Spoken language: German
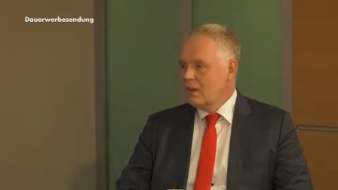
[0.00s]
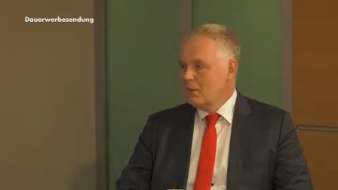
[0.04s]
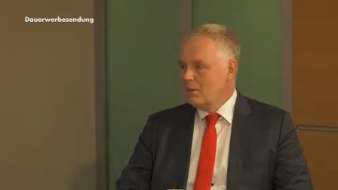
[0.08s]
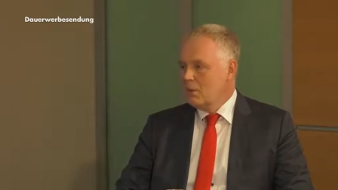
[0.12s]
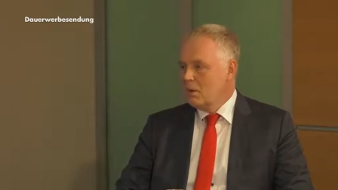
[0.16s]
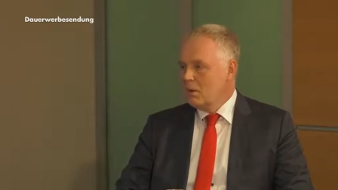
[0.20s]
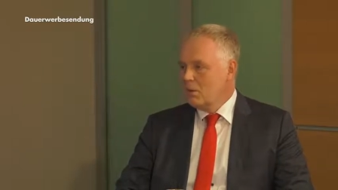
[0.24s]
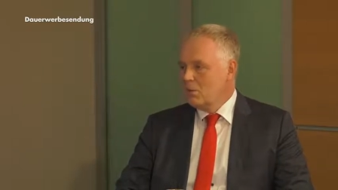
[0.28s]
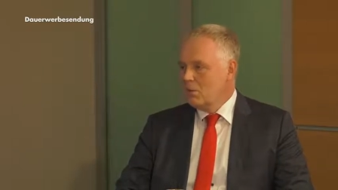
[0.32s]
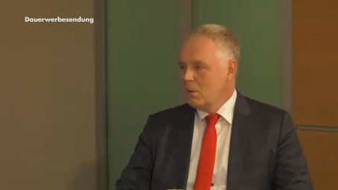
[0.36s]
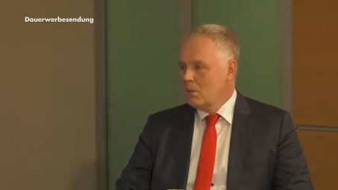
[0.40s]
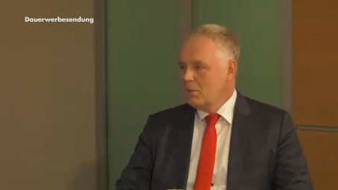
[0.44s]
haben
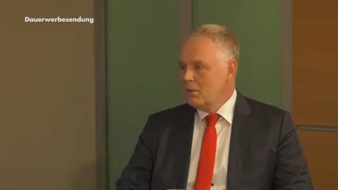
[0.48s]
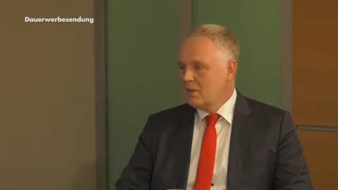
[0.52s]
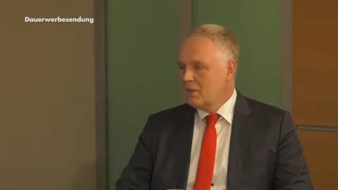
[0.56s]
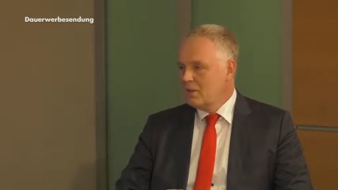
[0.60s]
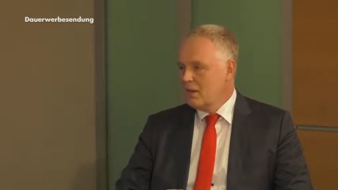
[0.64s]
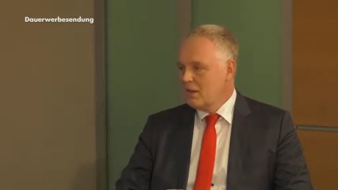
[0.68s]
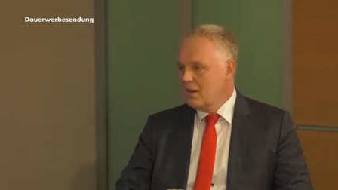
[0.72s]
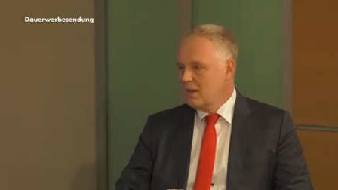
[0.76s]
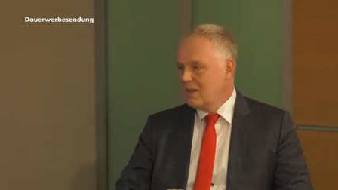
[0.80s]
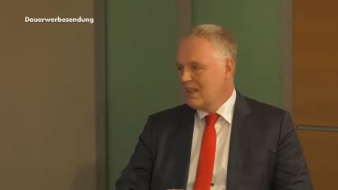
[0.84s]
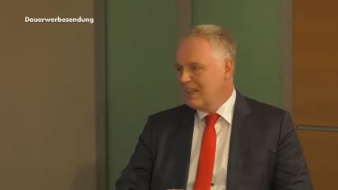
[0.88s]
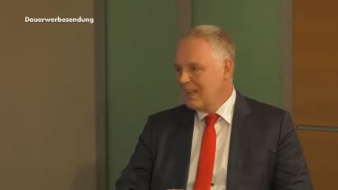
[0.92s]
aber
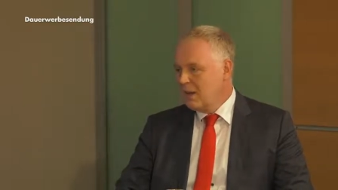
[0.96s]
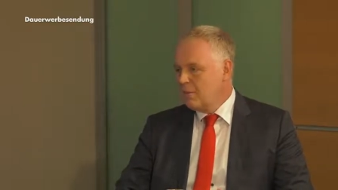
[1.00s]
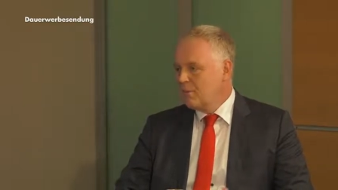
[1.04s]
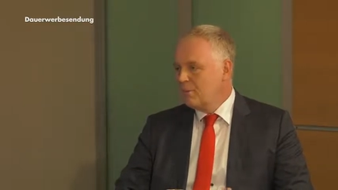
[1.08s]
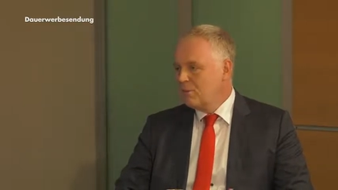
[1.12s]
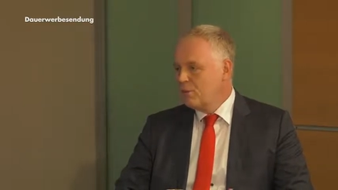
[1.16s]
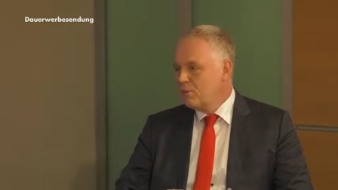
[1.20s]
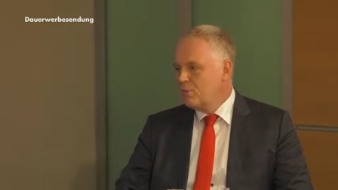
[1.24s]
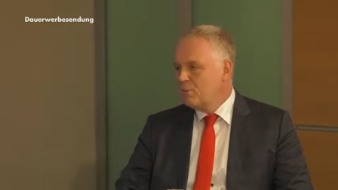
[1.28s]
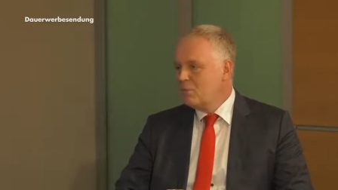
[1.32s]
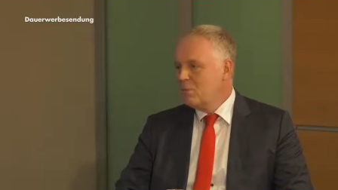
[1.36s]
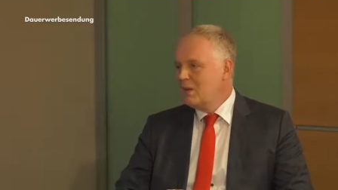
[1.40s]
momentan knapp
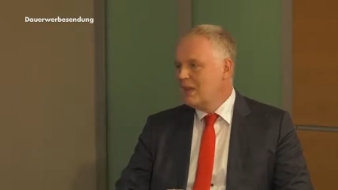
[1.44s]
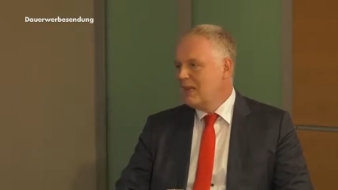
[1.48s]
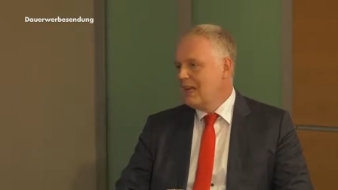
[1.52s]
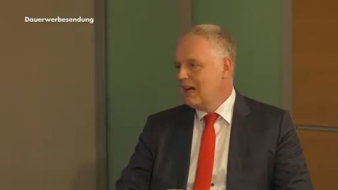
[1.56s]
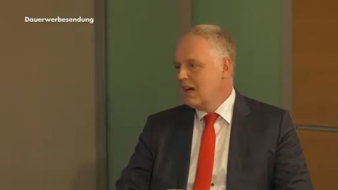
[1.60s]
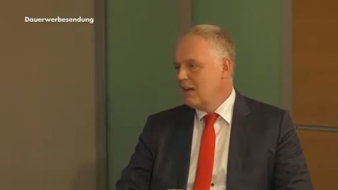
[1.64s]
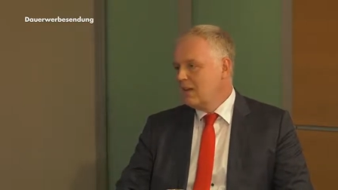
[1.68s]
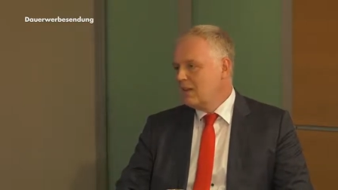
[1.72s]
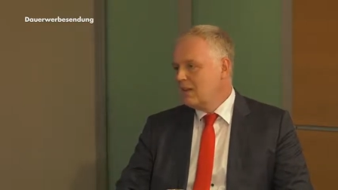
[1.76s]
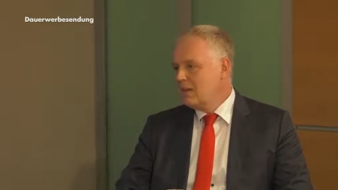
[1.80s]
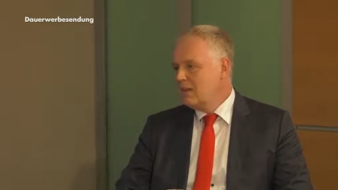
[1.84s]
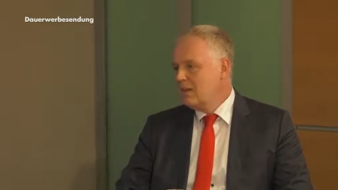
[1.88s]
fünf
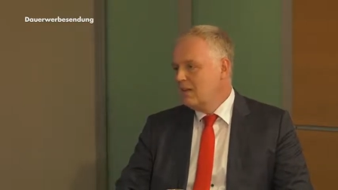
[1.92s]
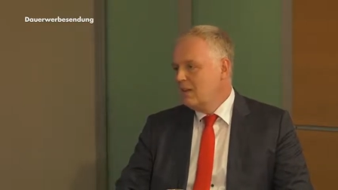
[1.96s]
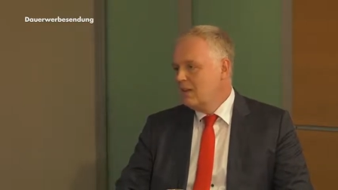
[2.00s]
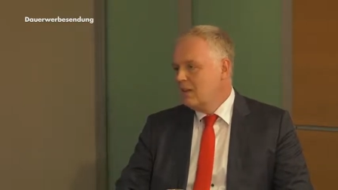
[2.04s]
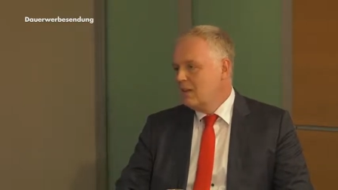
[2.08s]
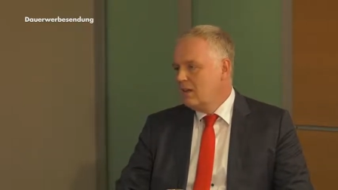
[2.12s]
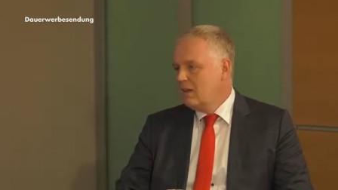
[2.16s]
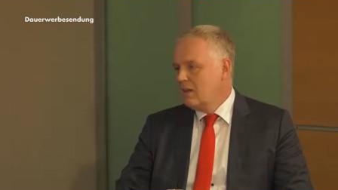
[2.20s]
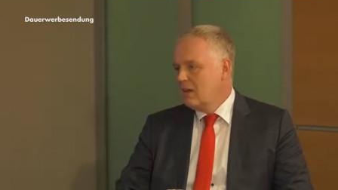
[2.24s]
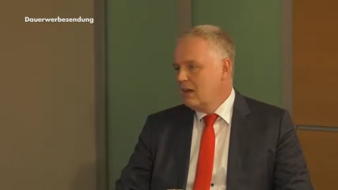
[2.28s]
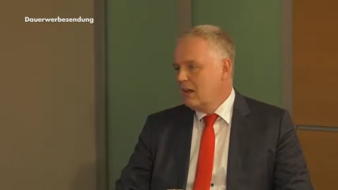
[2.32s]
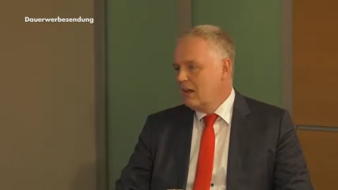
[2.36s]
Milliarden
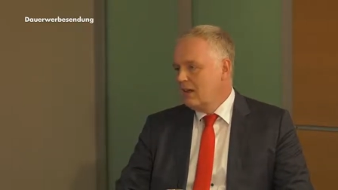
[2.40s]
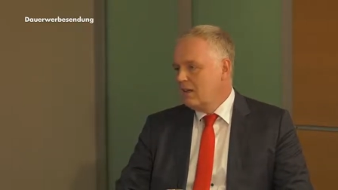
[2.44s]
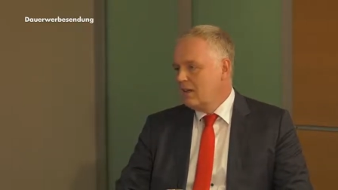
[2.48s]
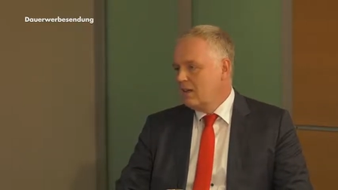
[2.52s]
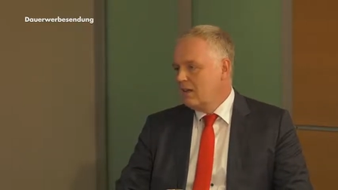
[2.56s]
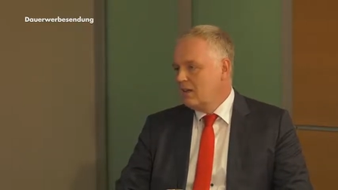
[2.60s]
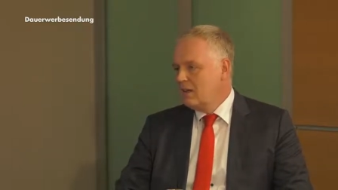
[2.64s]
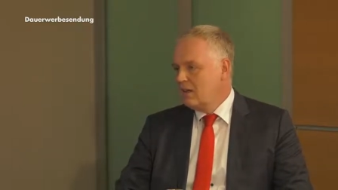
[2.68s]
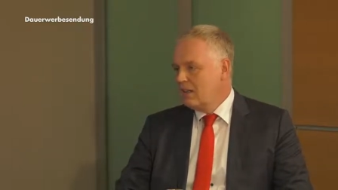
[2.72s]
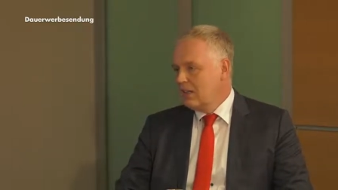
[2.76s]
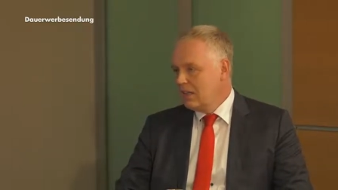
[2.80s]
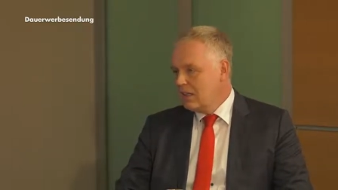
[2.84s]

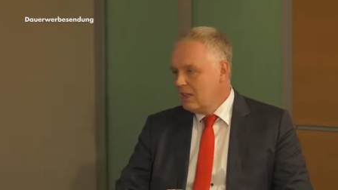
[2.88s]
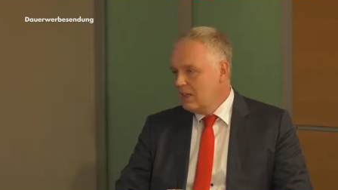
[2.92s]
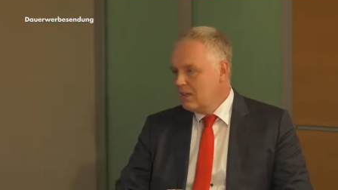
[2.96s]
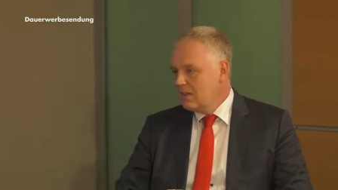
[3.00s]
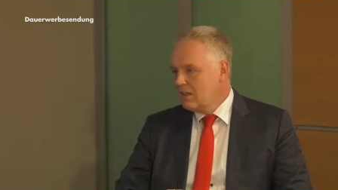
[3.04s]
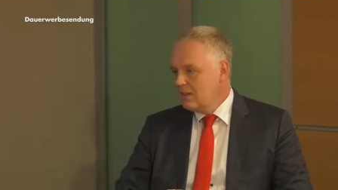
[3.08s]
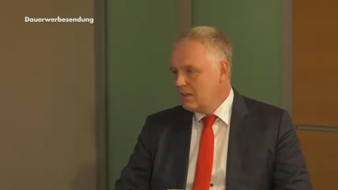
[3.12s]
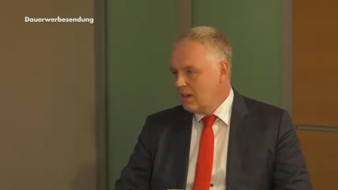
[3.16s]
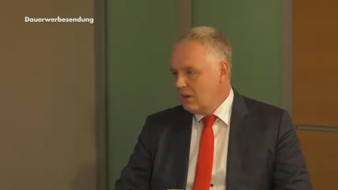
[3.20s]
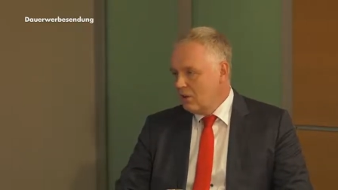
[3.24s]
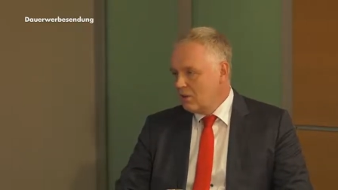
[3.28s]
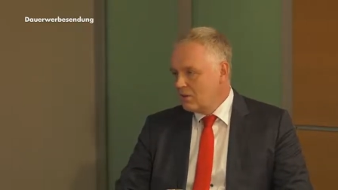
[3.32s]
an
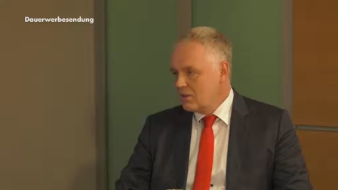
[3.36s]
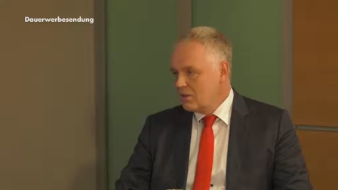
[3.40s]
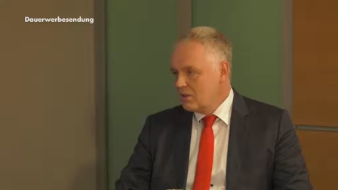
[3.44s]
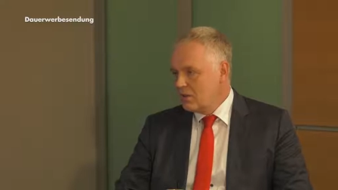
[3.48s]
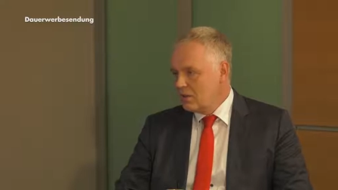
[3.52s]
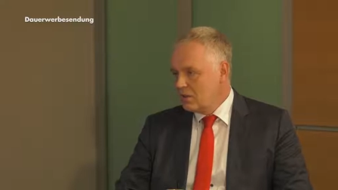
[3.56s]
Krediten draußen.